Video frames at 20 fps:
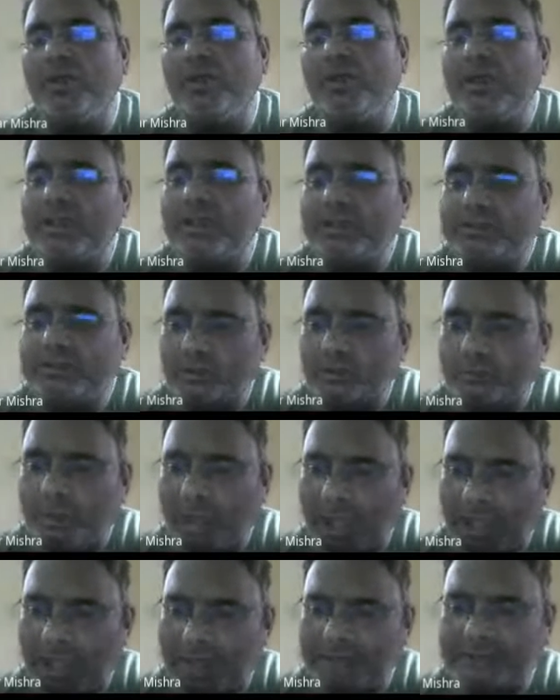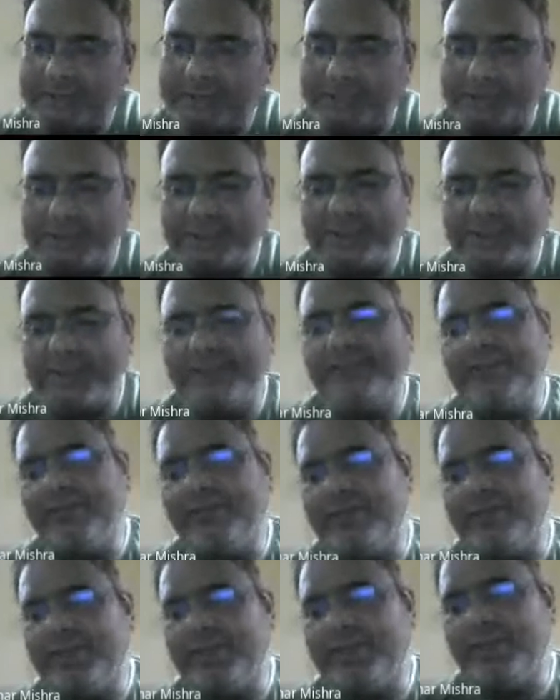और मेरा भला करने
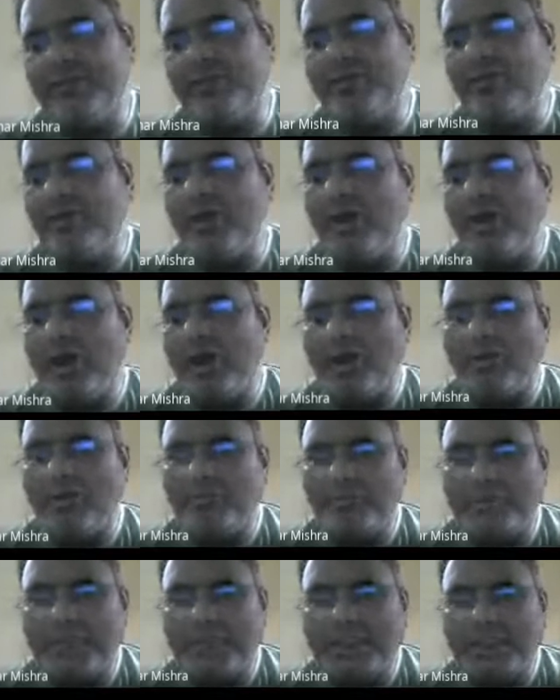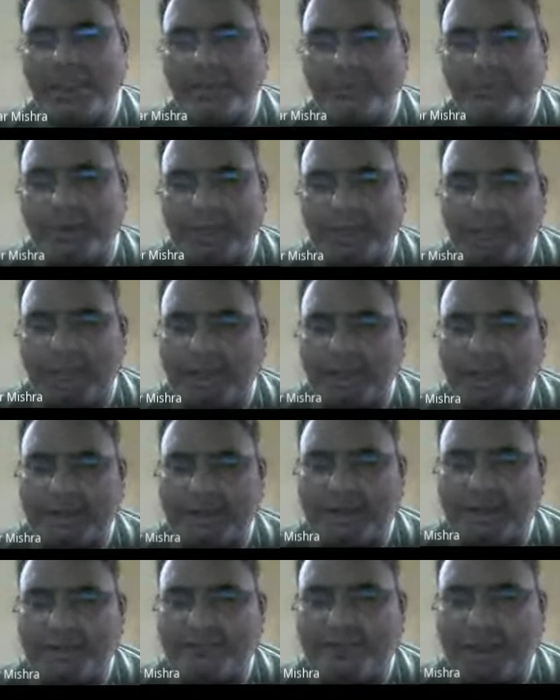वाले हो चाहे हम लोगों के बीच
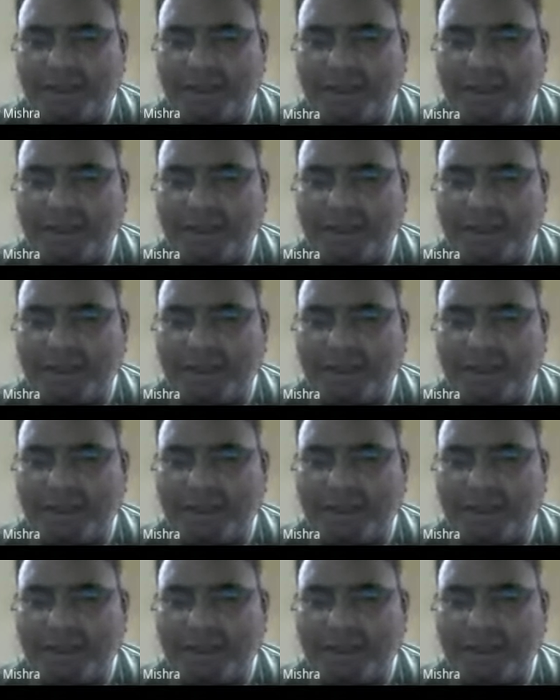में